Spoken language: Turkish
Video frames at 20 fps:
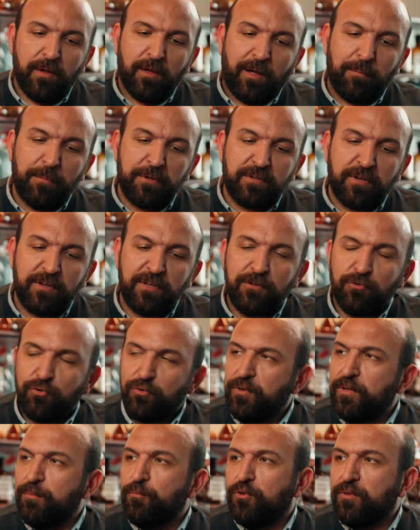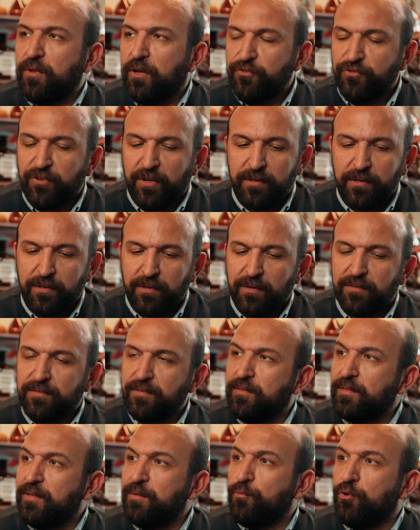Ama tahin o limon aşağıdaki
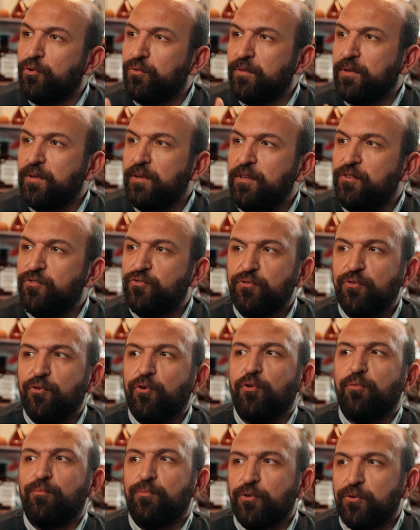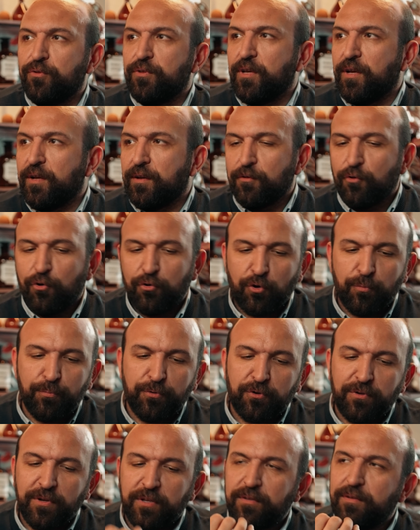asit limonla hiç olmuyordu yani. Hmm. O
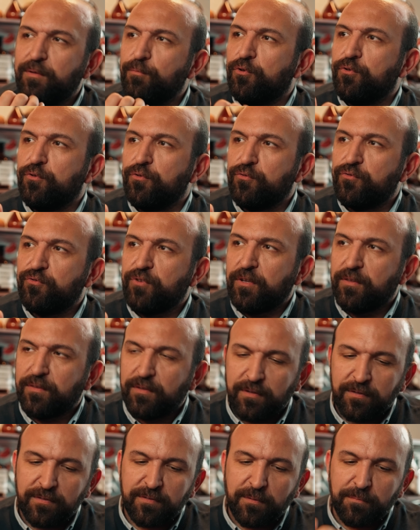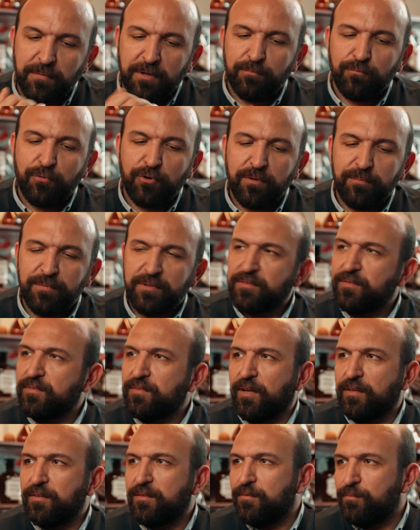köpükle limonu çektiğiniz zaman böyle bir
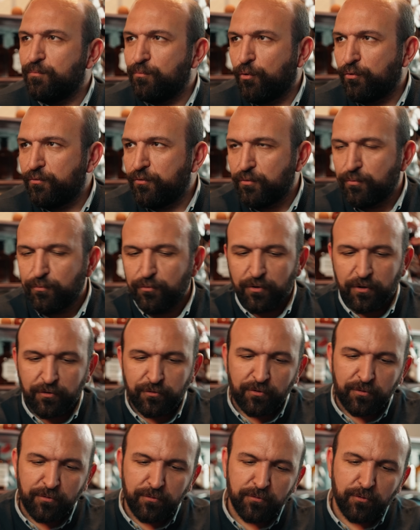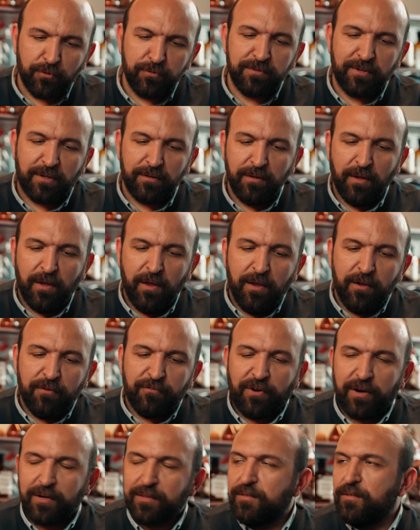tat bozunumu yaşıyordunuz. O yüzden
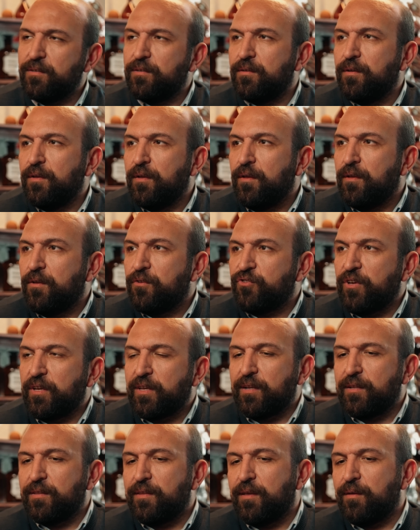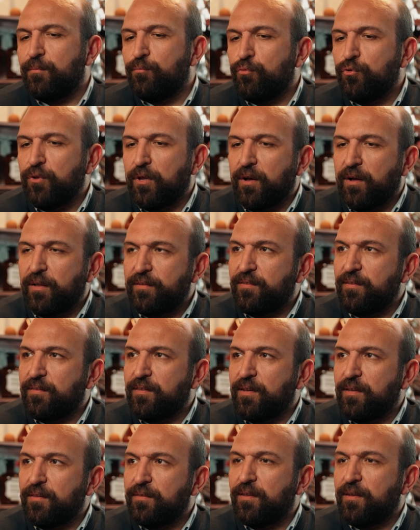farklı şekilde buna
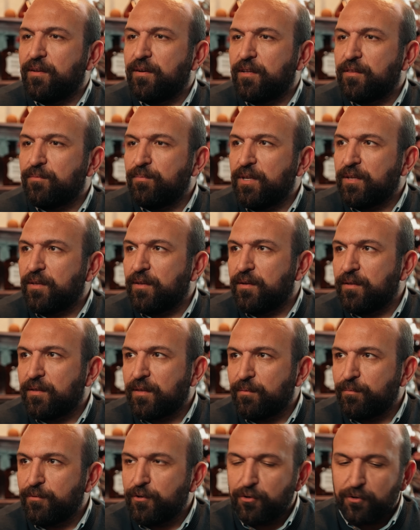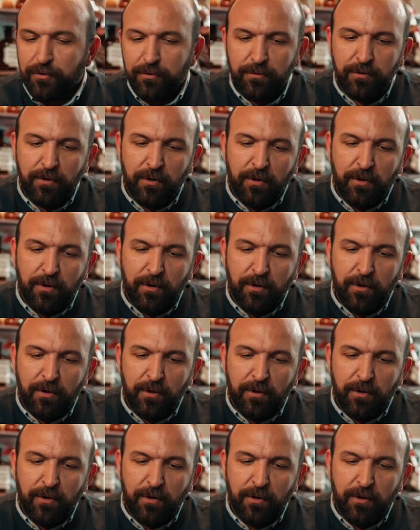asiti entegre etmek gerekebiliyor.